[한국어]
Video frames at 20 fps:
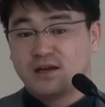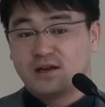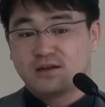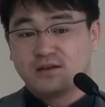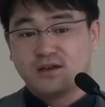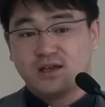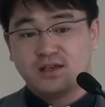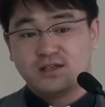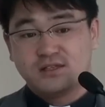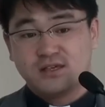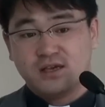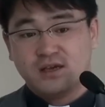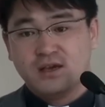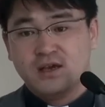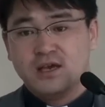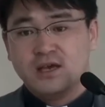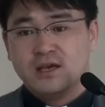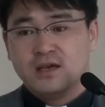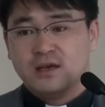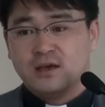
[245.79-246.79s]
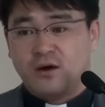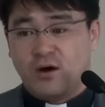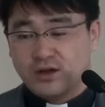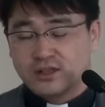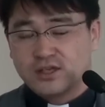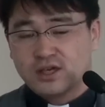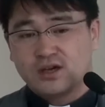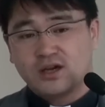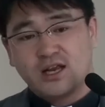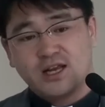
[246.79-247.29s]
그게 이제
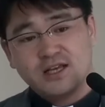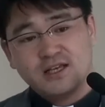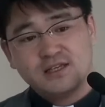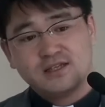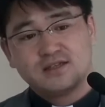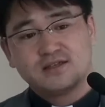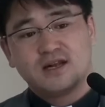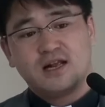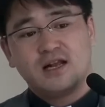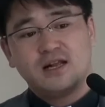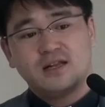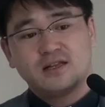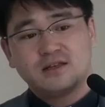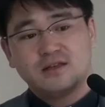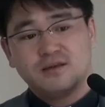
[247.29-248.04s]
어쨌거나 이스라엘